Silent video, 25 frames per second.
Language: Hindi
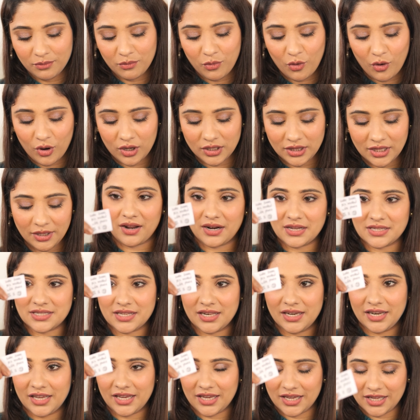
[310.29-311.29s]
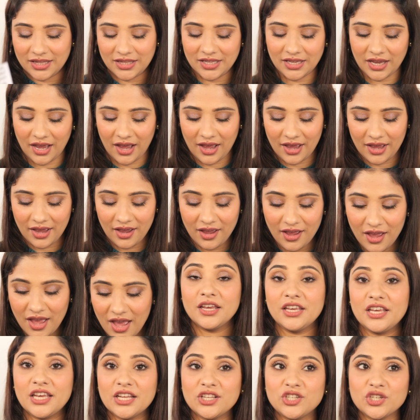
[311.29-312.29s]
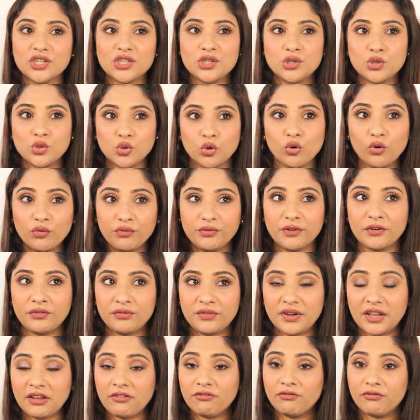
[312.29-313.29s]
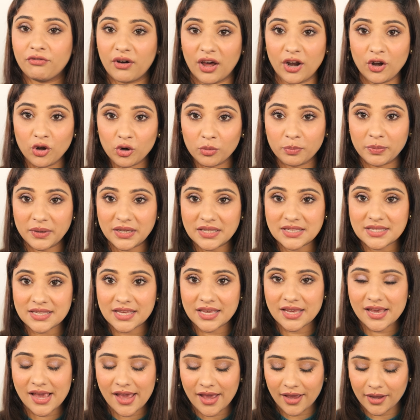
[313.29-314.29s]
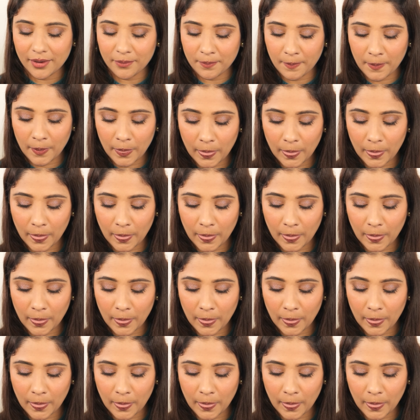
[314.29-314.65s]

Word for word: बहुत प्यारा सा लिख के दिया है ये जस्ट टू फिफ्टी वन रुपीज़ की है